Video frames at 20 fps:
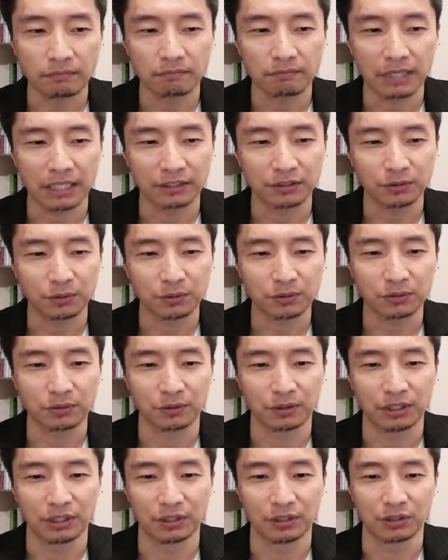まあ、一つ
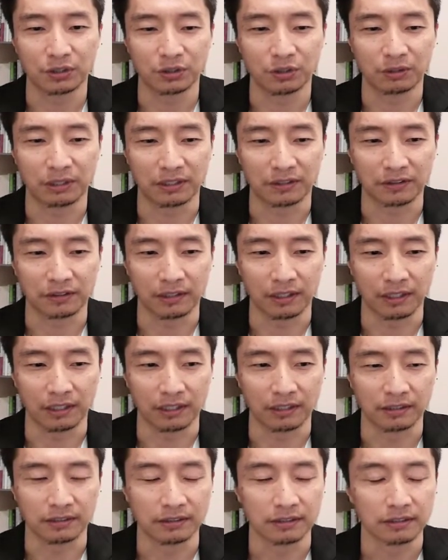の理由はです
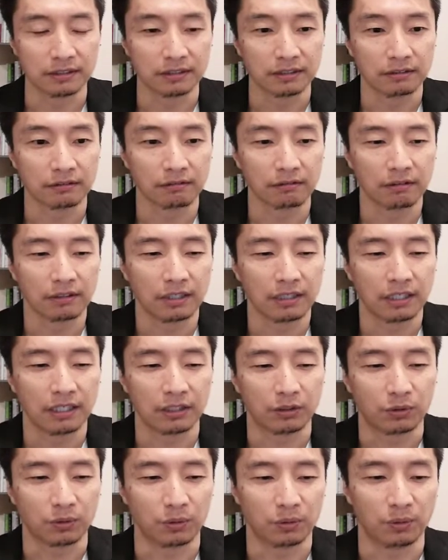ね、
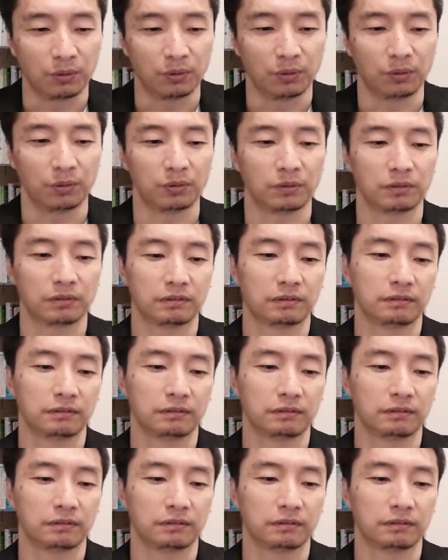えっと、こ